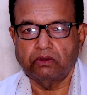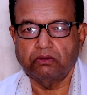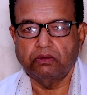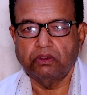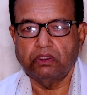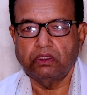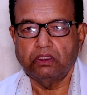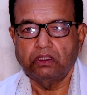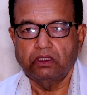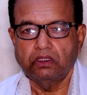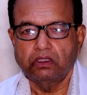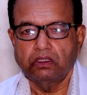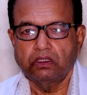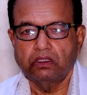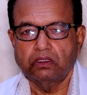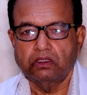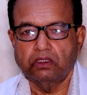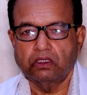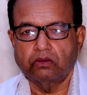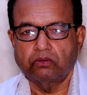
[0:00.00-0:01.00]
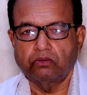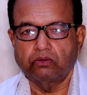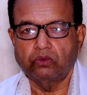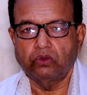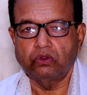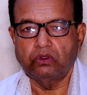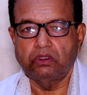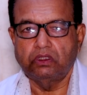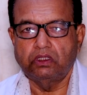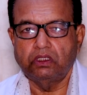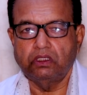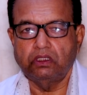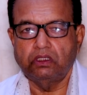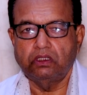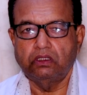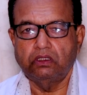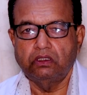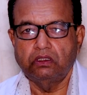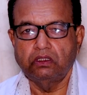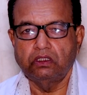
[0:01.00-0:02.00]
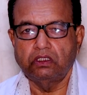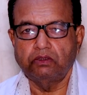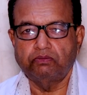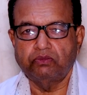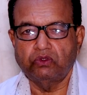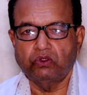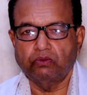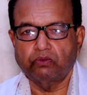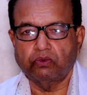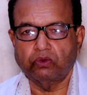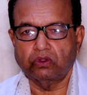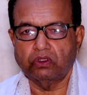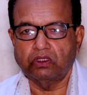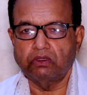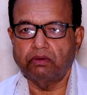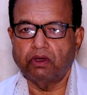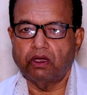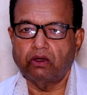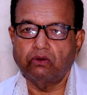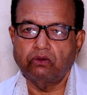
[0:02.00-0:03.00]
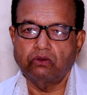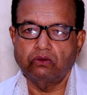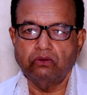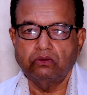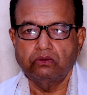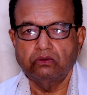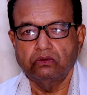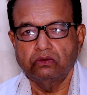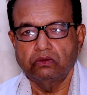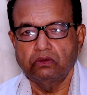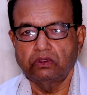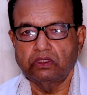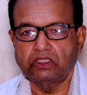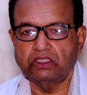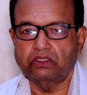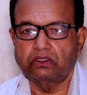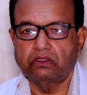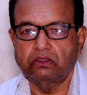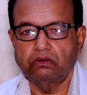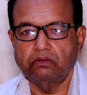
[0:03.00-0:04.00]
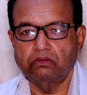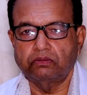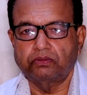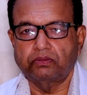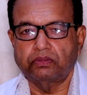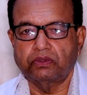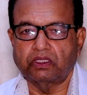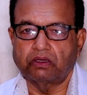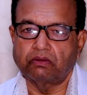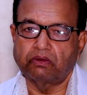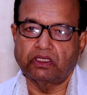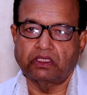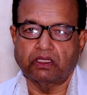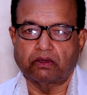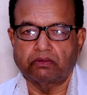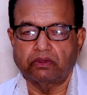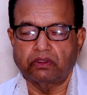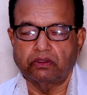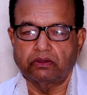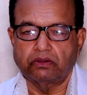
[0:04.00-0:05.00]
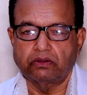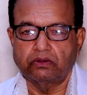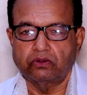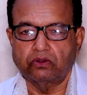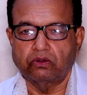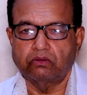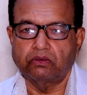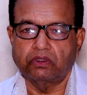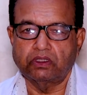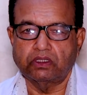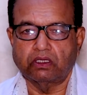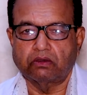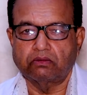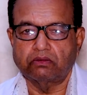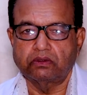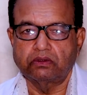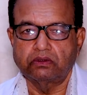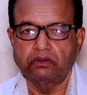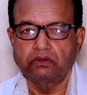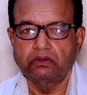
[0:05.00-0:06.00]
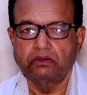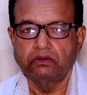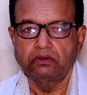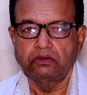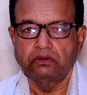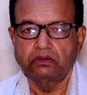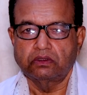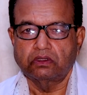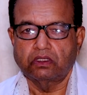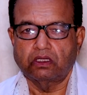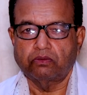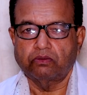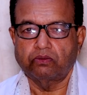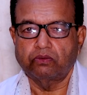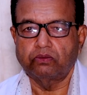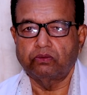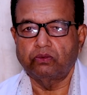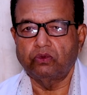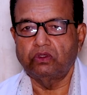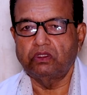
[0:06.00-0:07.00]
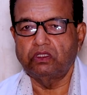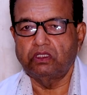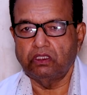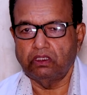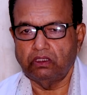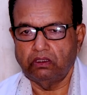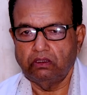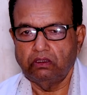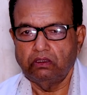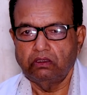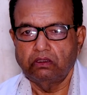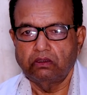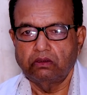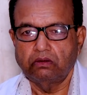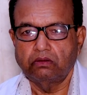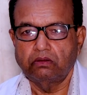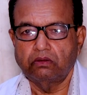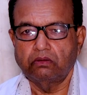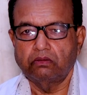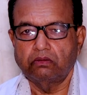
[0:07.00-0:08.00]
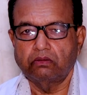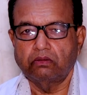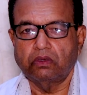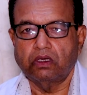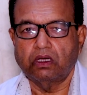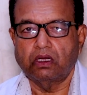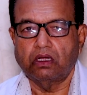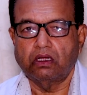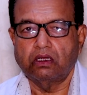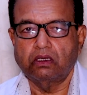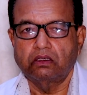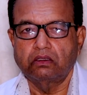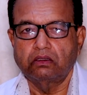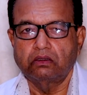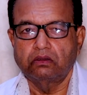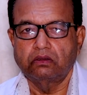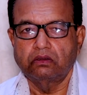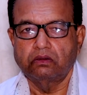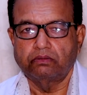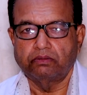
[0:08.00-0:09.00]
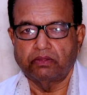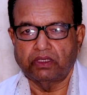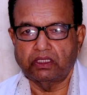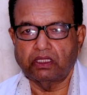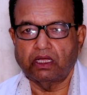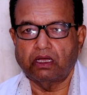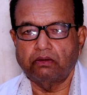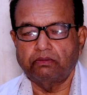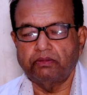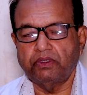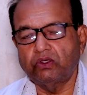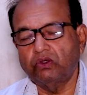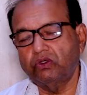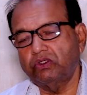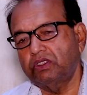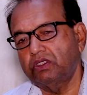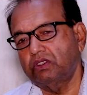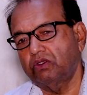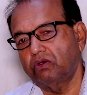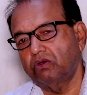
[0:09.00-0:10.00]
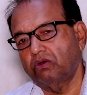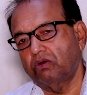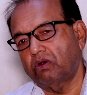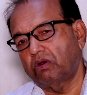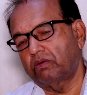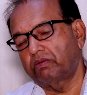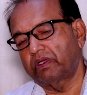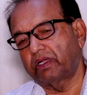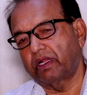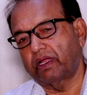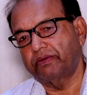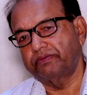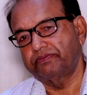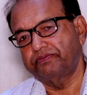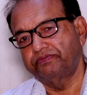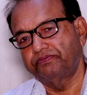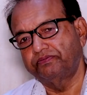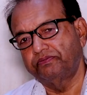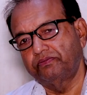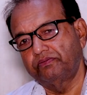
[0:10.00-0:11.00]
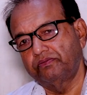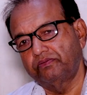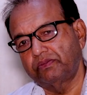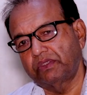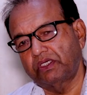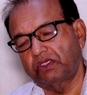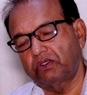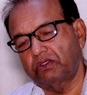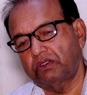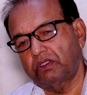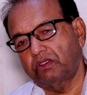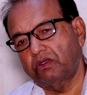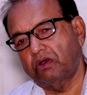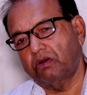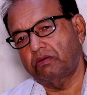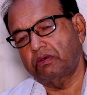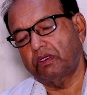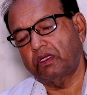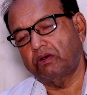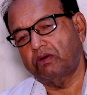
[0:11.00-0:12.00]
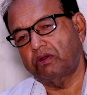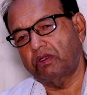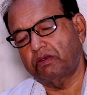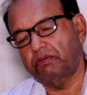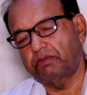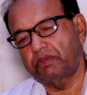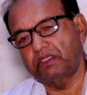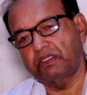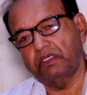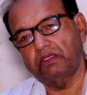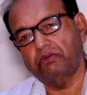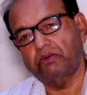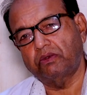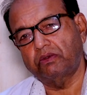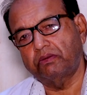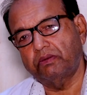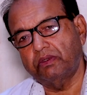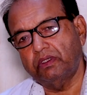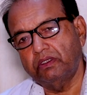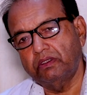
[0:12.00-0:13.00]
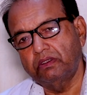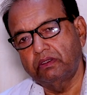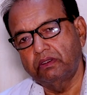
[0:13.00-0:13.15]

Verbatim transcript: পড়বে তার বুদ্ধি দীপ্ত প্রতিভাও থেমে যাবে থমকে যাবে তার বুদ্ধি বা মেধা বিকশিত হবে না বিকশিত হবে না অনেক পিছিয়ে পড়বে